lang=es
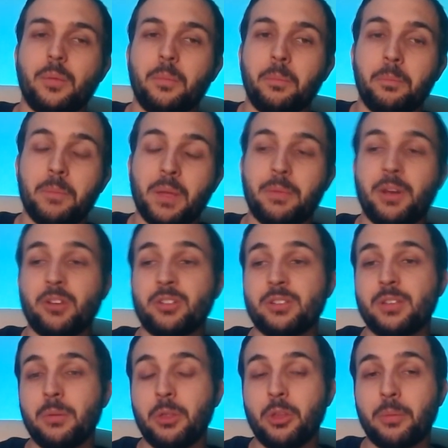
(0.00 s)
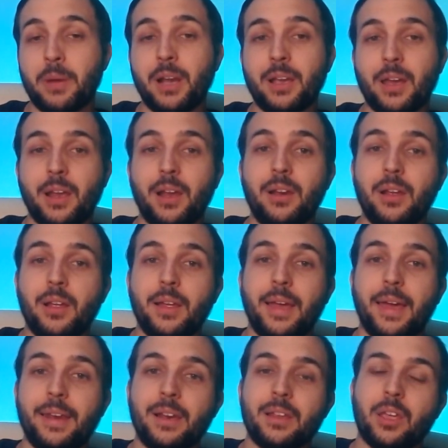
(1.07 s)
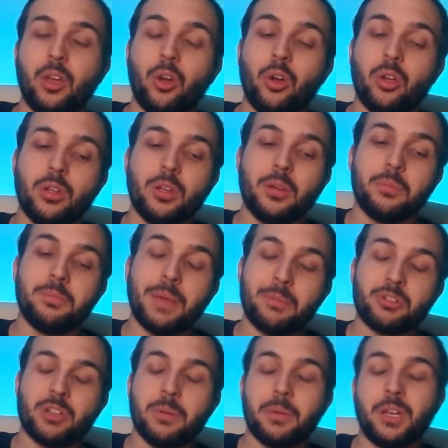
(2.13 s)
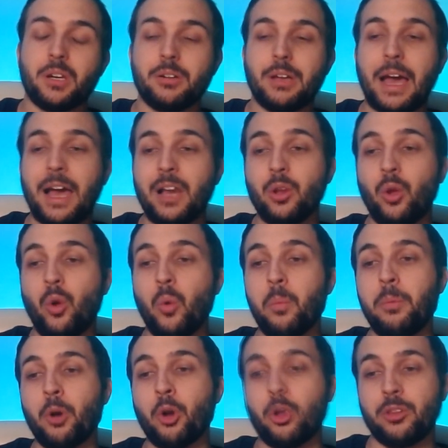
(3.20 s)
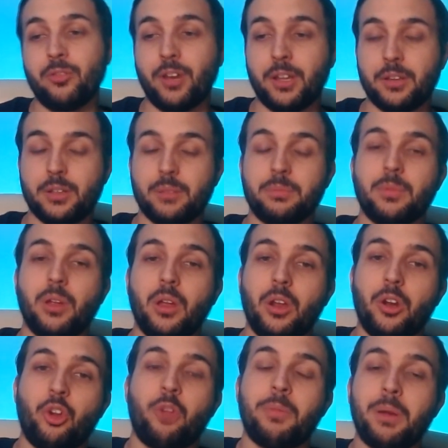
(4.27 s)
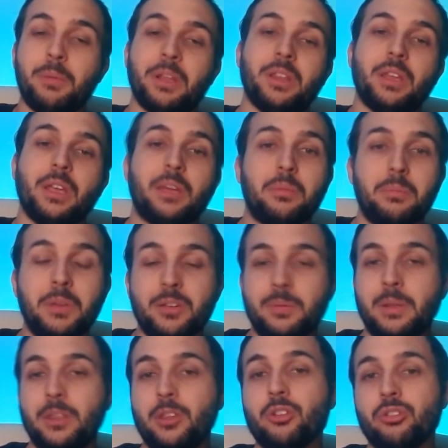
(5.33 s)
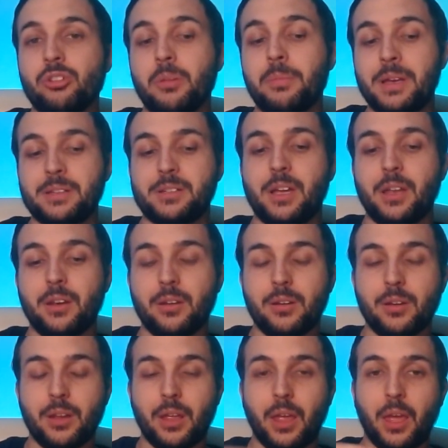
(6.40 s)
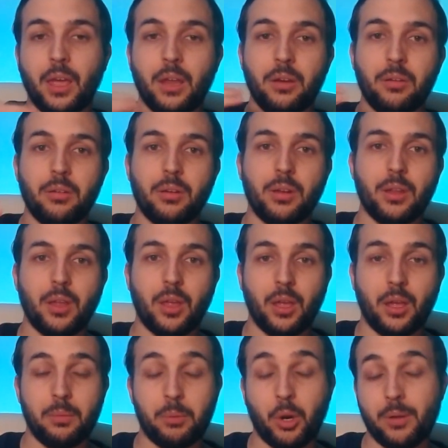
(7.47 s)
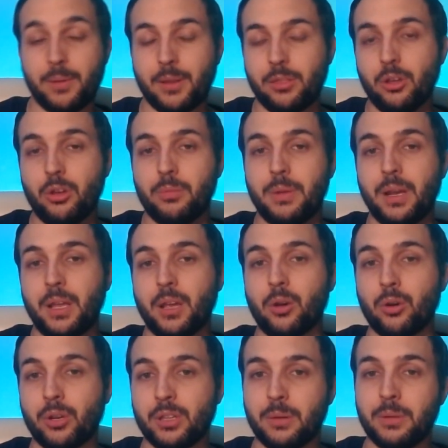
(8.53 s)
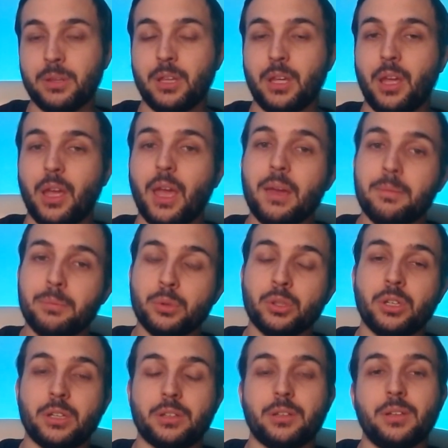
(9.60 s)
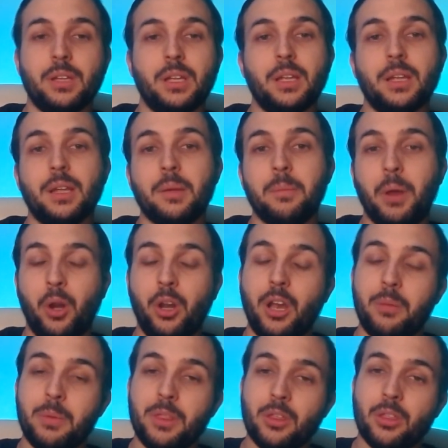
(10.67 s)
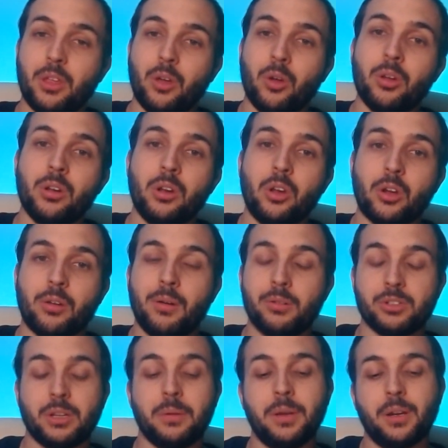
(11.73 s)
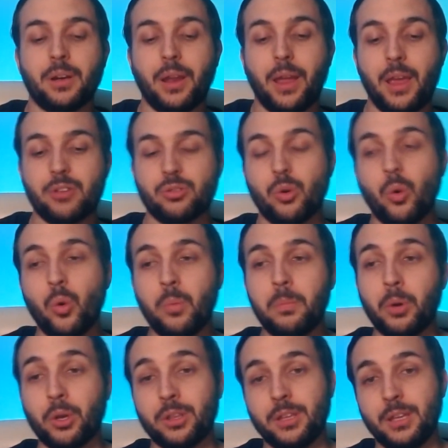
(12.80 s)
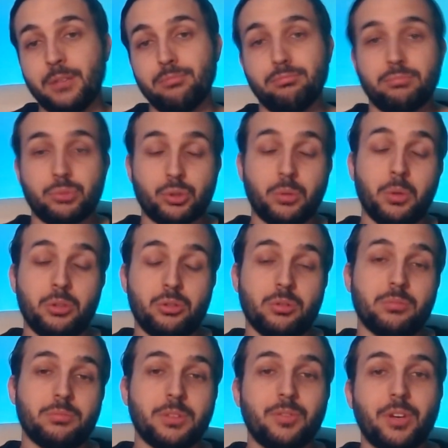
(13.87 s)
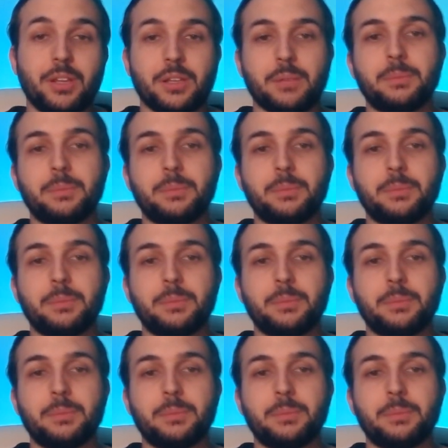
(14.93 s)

Bienvenidos a este vídeo para el canal en el que hoy vamos a ver algo un poco diferente. Normalmente mis vídeos se basan en eh, programación, ¿vale? En concretamente en .NET. Pero en el vídeo de hoy lo que vamos a ver es un poquitín, pues como he dicho, diferente.